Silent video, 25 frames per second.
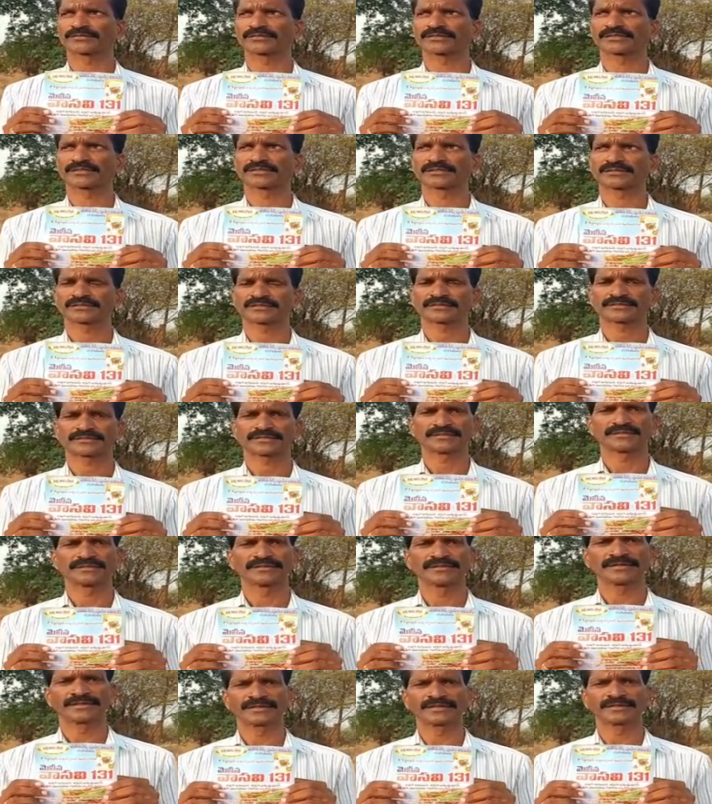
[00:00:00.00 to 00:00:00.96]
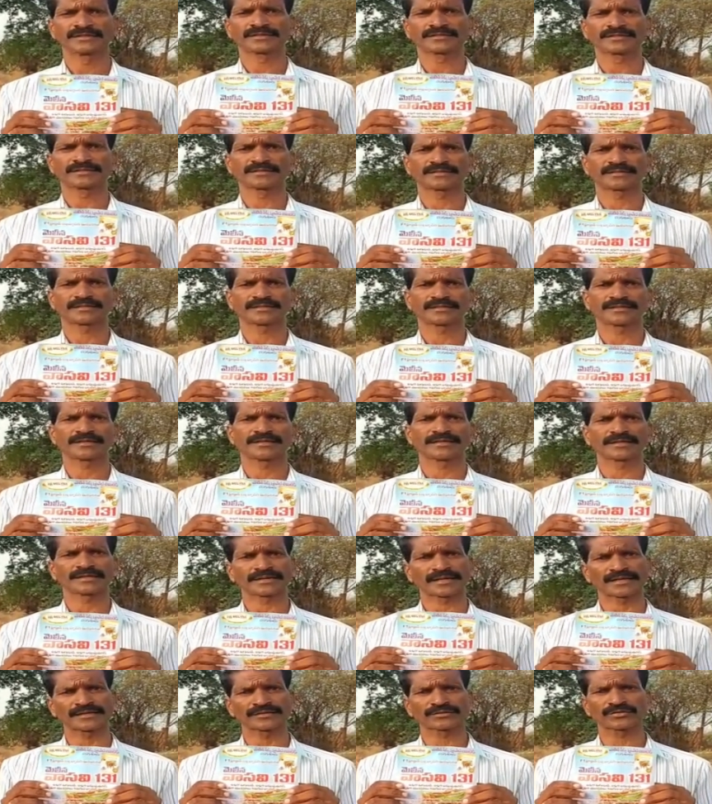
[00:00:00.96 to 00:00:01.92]
హై రేటు పడుతుంది
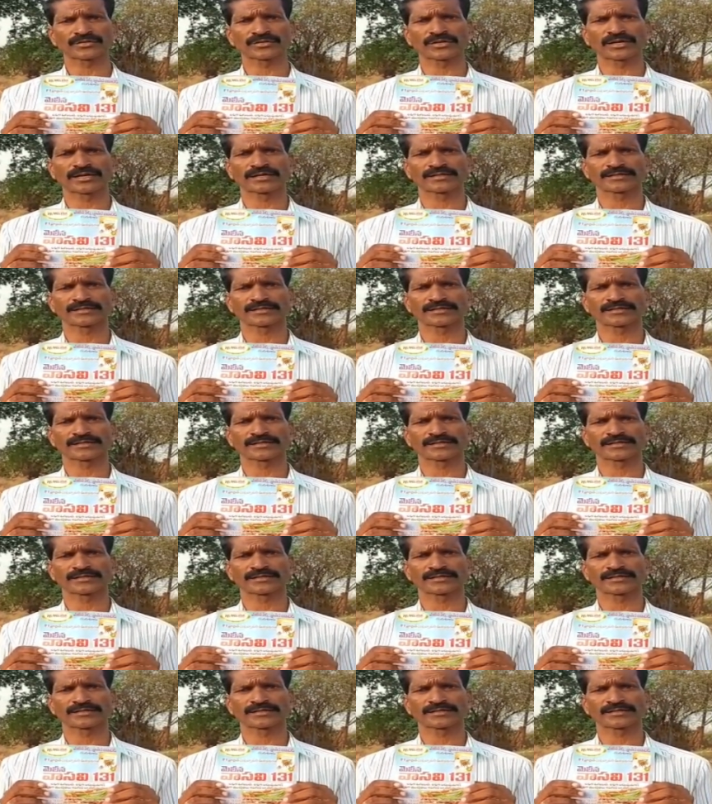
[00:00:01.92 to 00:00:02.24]
దీనికి